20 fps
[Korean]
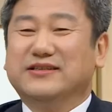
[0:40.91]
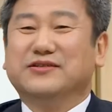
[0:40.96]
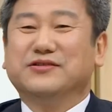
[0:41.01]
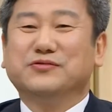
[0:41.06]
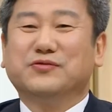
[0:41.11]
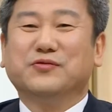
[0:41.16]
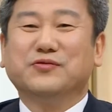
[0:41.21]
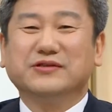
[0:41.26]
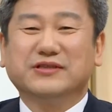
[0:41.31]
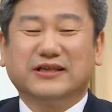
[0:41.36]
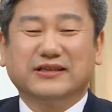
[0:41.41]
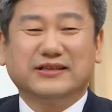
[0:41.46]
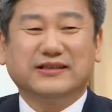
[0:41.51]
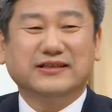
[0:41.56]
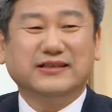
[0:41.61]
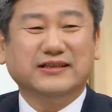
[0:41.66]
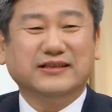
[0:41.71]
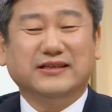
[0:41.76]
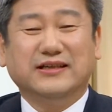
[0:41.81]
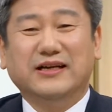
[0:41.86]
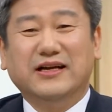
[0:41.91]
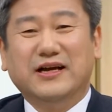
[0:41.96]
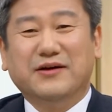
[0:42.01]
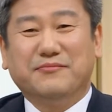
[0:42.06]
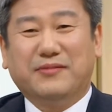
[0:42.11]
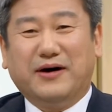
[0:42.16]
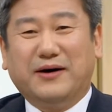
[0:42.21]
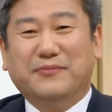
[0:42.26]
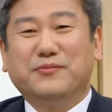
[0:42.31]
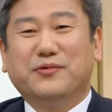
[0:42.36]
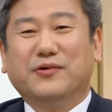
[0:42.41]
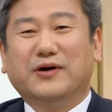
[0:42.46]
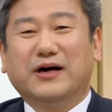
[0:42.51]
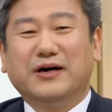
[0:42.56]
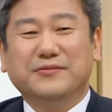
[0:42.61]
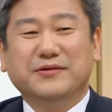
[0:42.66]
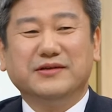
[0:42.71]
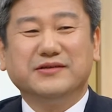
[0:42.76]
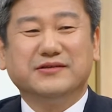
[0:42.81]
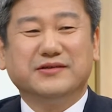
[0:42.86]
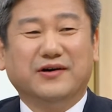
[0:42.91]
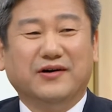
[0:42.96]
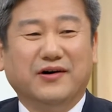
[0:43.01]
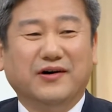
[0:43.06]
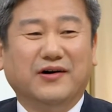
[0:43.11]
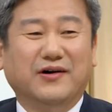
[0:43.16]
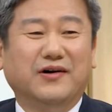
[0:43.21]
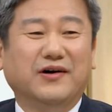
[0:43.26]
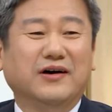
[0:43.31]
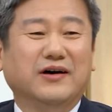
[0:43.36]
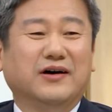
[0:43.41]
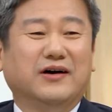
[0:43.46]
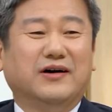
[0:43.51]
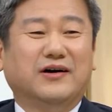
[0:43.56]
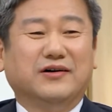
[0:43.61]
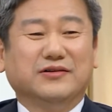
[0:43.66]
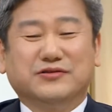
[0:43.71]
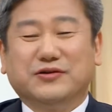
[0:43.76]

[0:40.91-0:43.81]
이런 동작들을 반복하면서 어,